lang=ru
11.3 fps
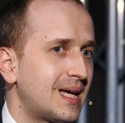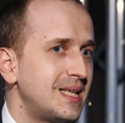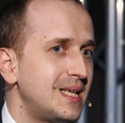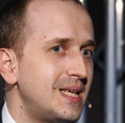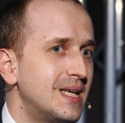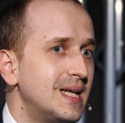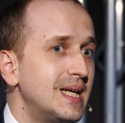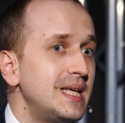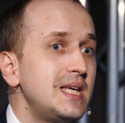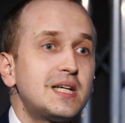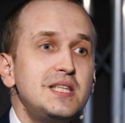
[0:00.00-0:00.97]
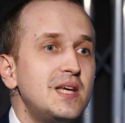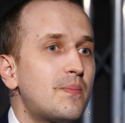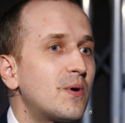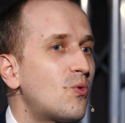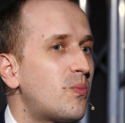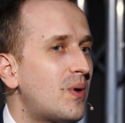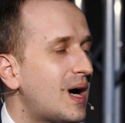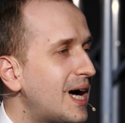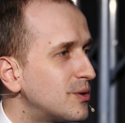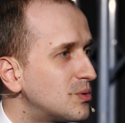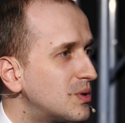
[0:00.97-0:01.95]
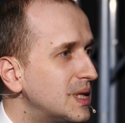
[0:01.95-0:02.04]
А, это как у нас. Их не
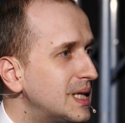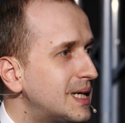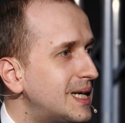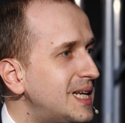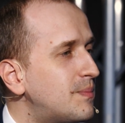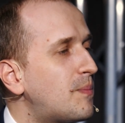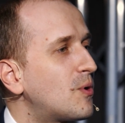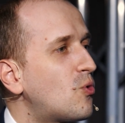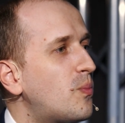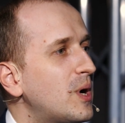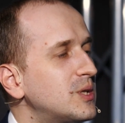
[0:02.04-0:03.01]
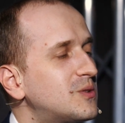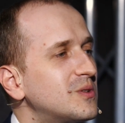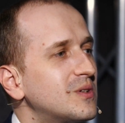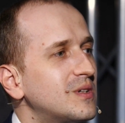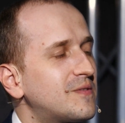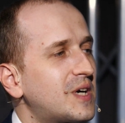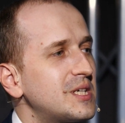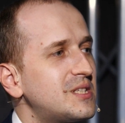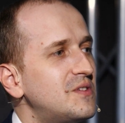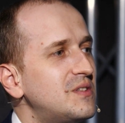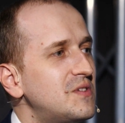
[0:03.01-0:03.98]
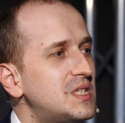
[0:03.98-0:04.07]
покупают. Да. Либо покупают знаем. в
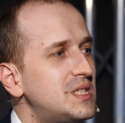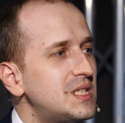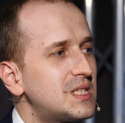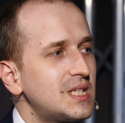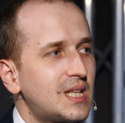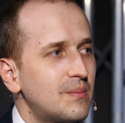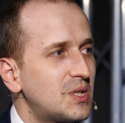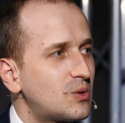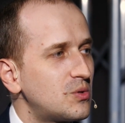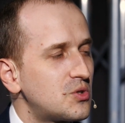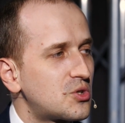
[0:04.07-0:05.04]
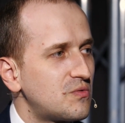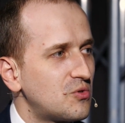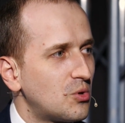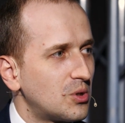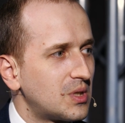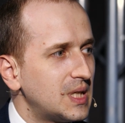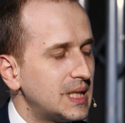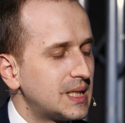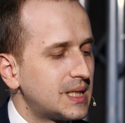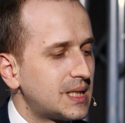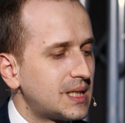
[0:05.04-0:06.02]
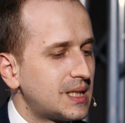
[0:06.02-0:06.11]
качестве инвестиций, там никто не живет.
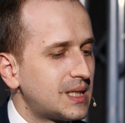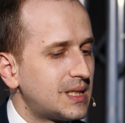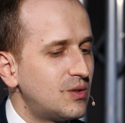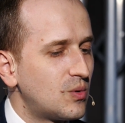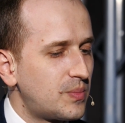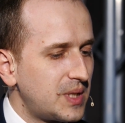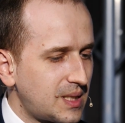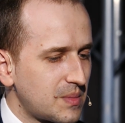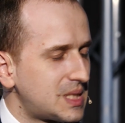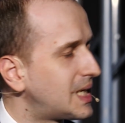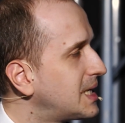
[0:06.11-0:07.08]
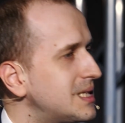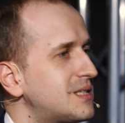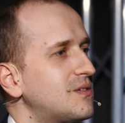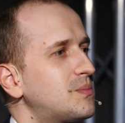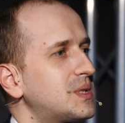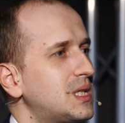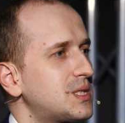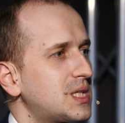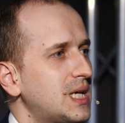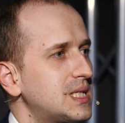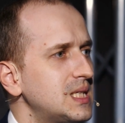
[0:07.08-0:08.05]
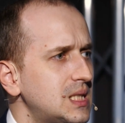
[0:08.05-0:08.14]
Но при этом строительство
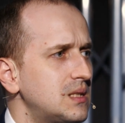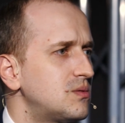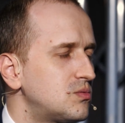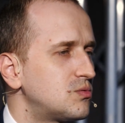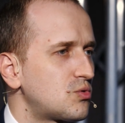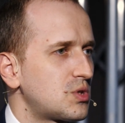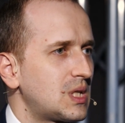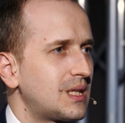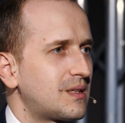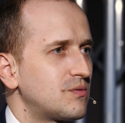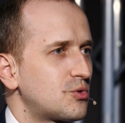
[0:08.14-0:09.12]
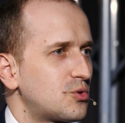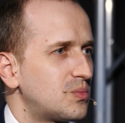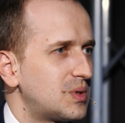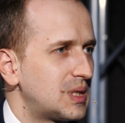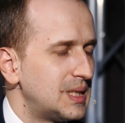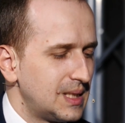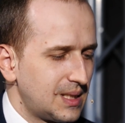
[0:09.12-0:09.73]
продолжается. Это ну, нужно для того, чтобы